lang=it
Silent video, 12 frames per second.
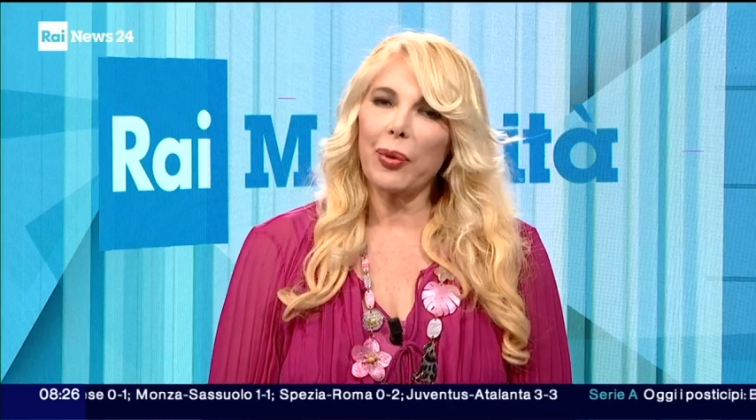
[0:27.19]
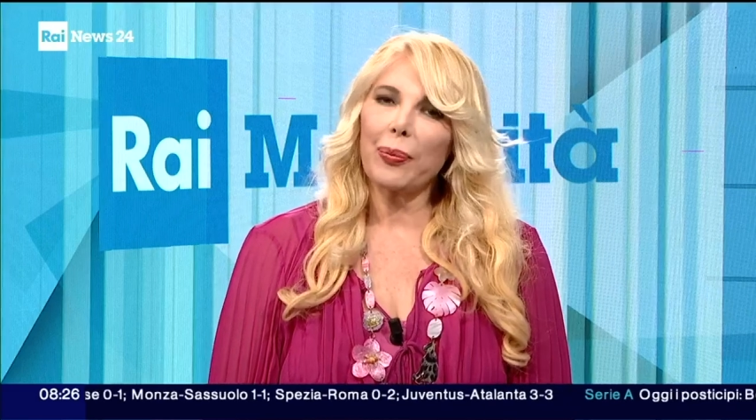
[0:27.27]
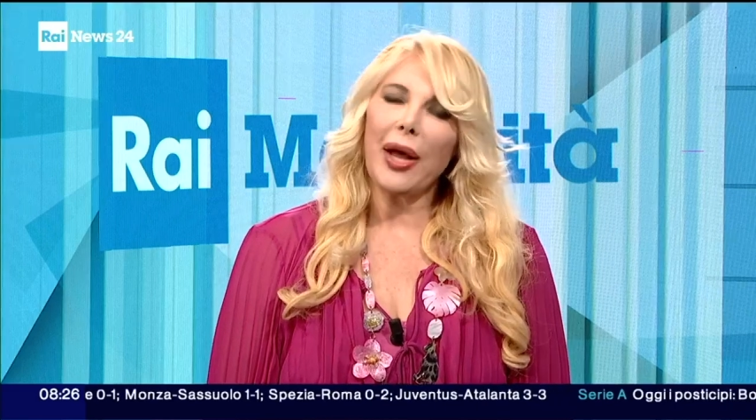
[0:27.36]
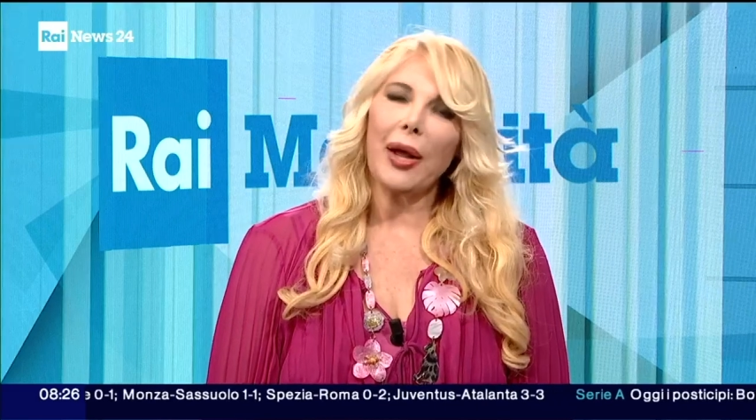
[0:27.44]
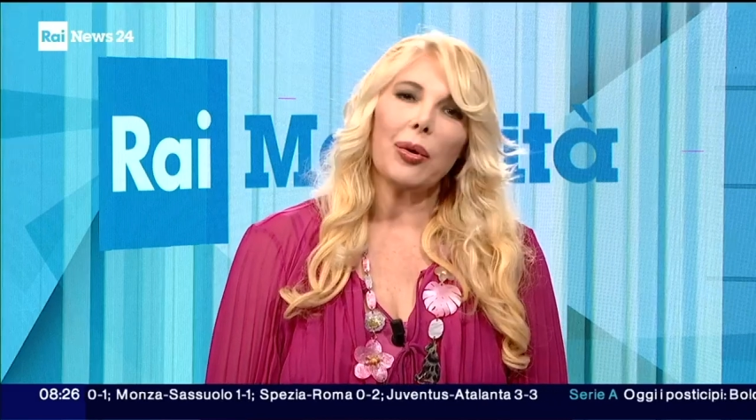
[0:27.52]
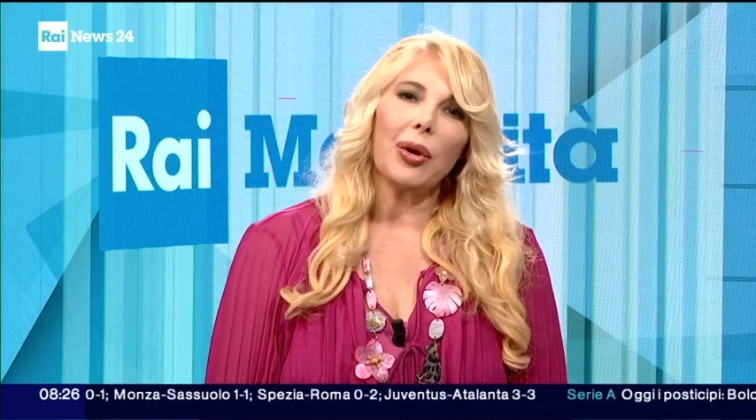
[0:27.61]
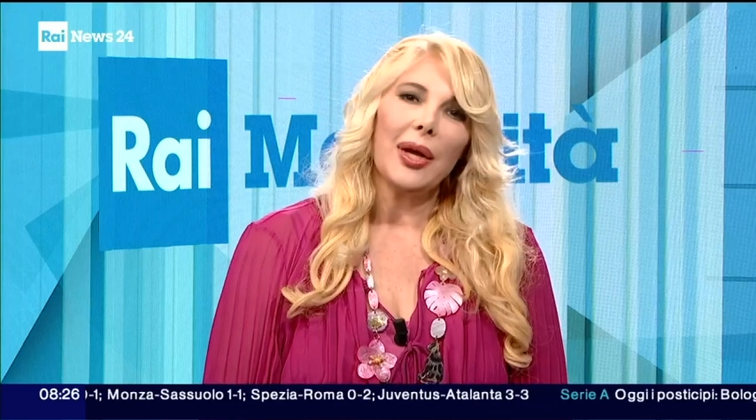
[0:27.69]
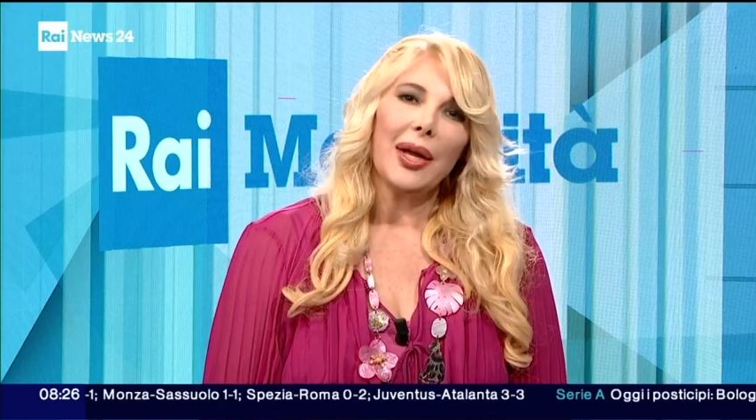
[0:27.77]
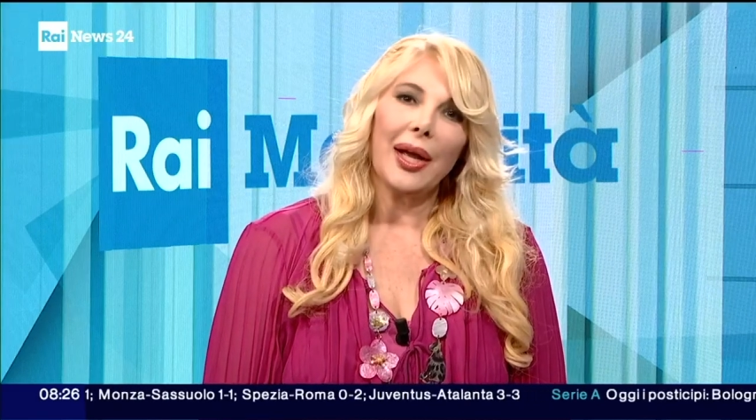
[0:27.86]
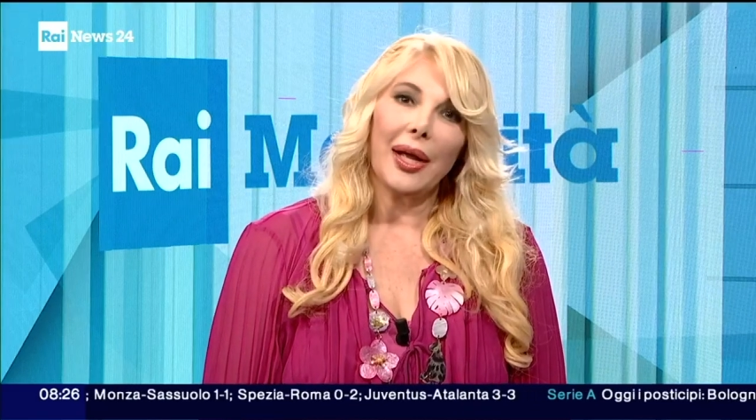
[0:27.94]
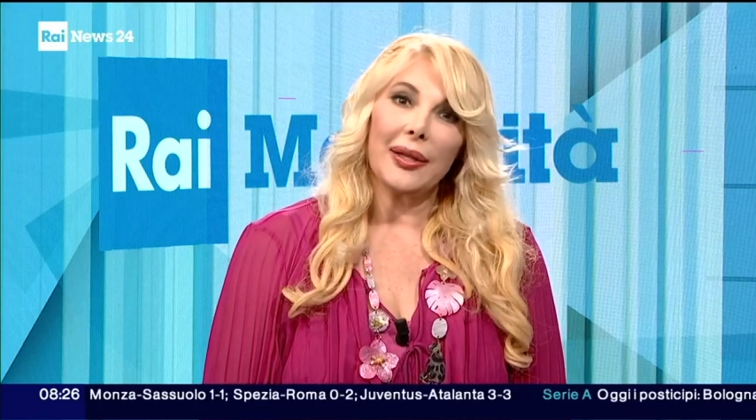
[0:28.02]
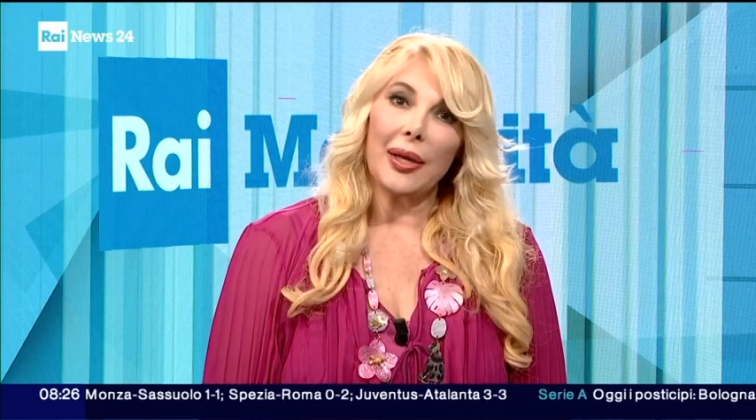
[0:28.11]
piano
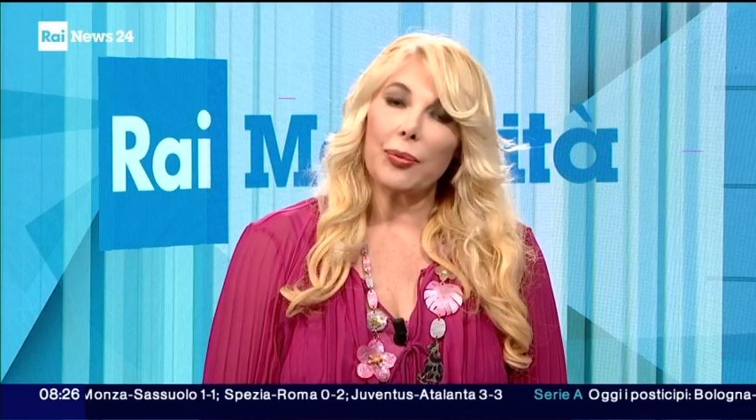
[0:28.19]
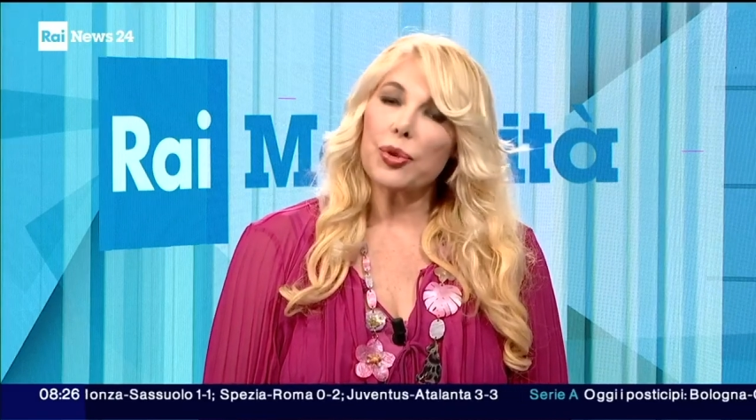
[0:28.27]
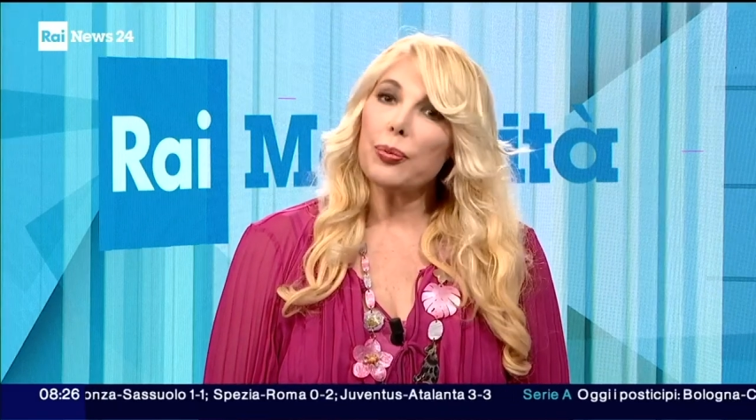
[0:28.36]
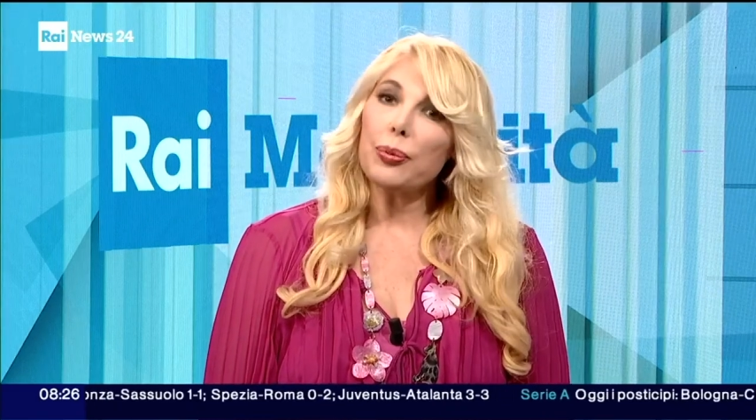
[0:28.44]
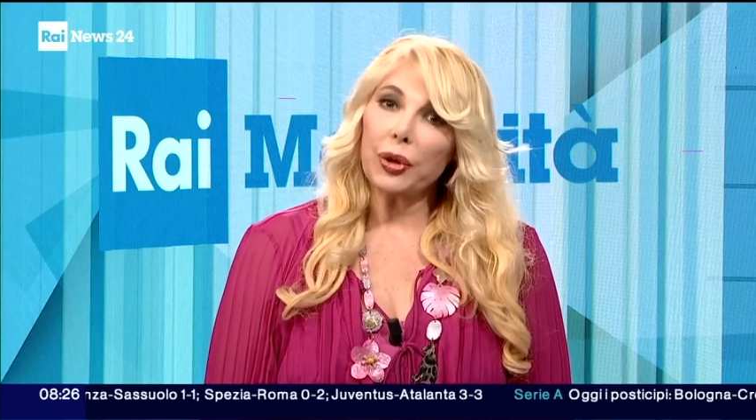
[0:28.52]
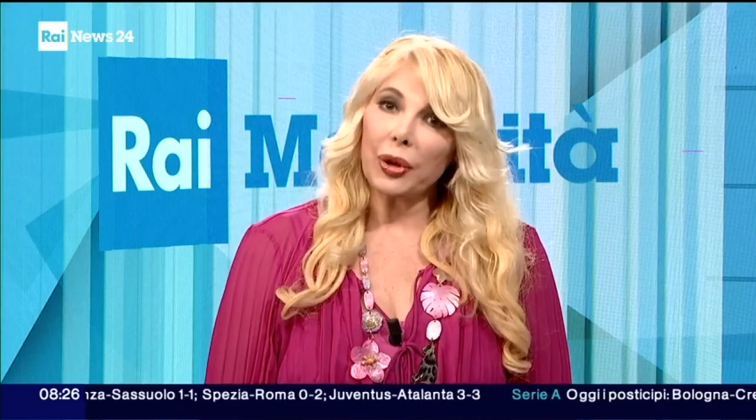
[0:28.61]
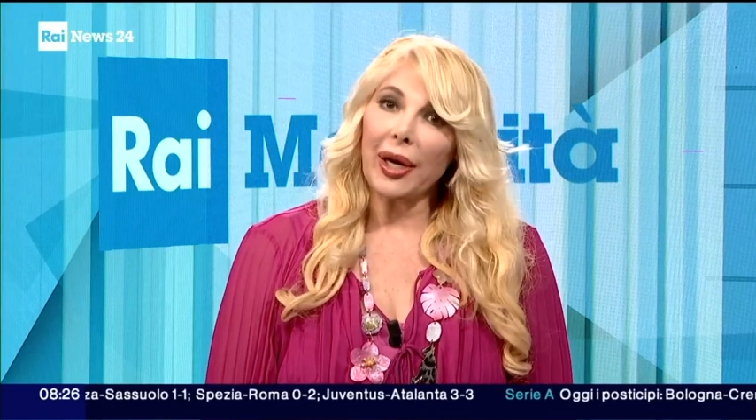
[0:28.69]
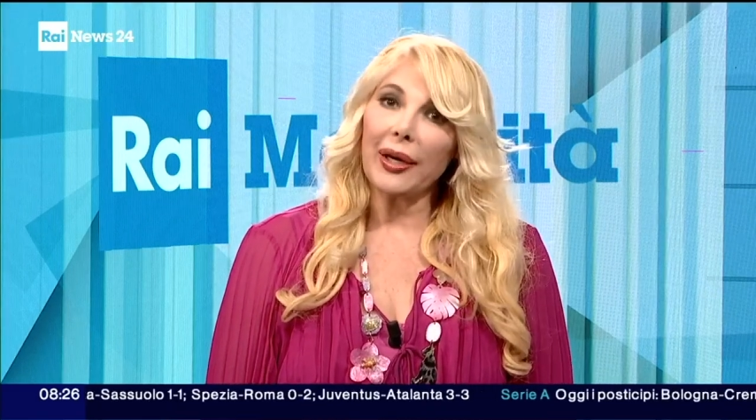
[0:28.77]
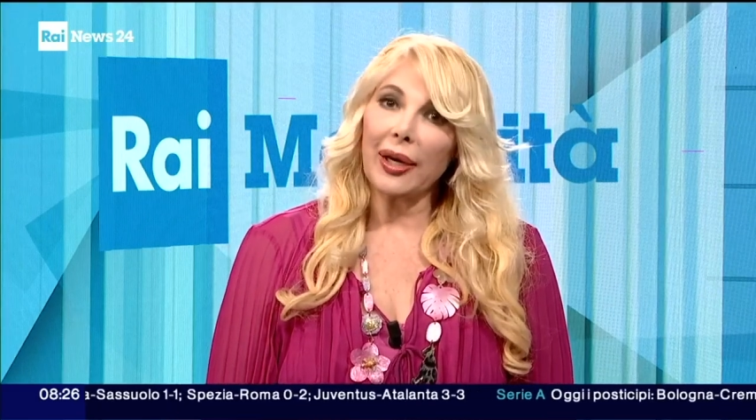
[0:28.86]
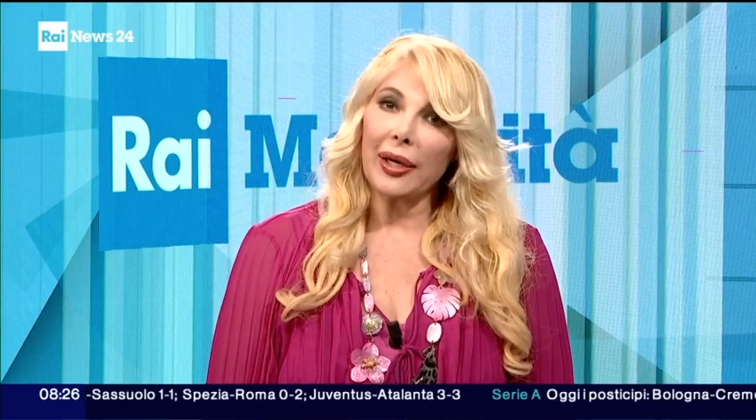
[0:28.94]
andiamo subito in area